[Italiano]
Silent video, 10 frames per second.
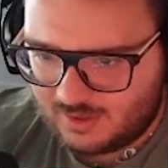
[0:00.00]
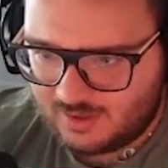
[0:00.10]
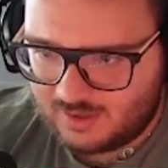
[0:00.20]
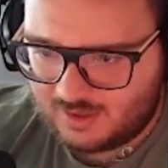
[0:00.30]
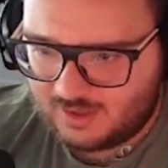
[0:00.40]

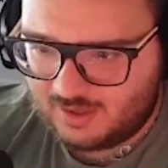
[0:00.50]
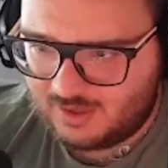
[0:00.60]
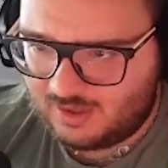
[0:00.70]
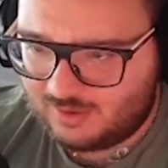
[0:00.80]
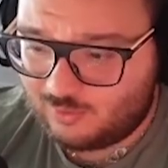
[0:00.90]

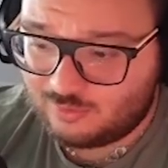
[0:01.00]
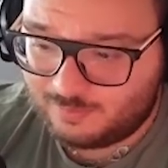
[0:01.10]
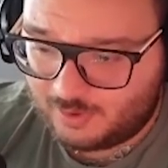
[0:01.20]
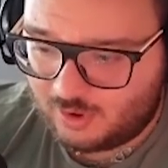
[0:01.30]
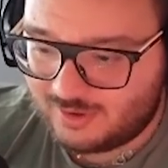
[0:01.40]
eh, con
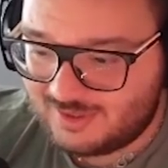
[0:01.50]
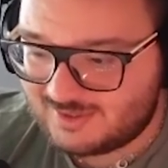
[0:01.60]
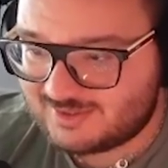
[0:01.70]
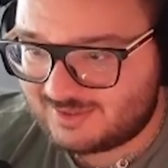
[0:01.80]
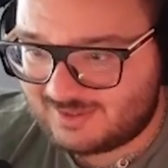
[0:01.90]
però i
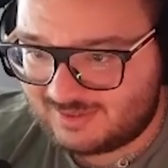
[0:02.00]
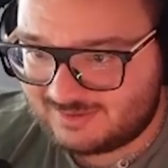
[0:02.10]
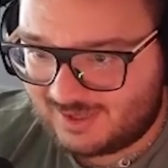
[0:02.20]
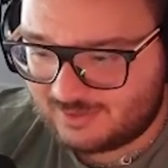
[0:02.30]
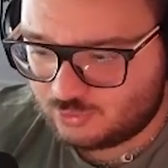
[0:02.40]

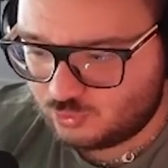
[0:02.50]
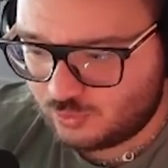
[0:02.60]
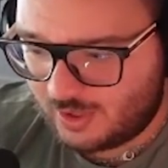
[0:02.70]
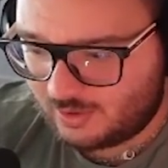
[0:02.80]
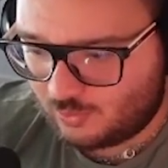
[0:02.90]

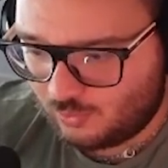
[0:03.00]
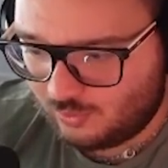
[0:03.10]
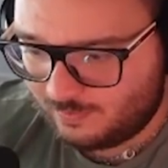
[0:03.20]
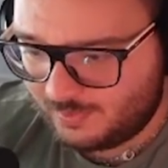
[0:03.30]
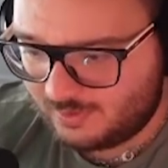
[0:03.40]
72 colpi.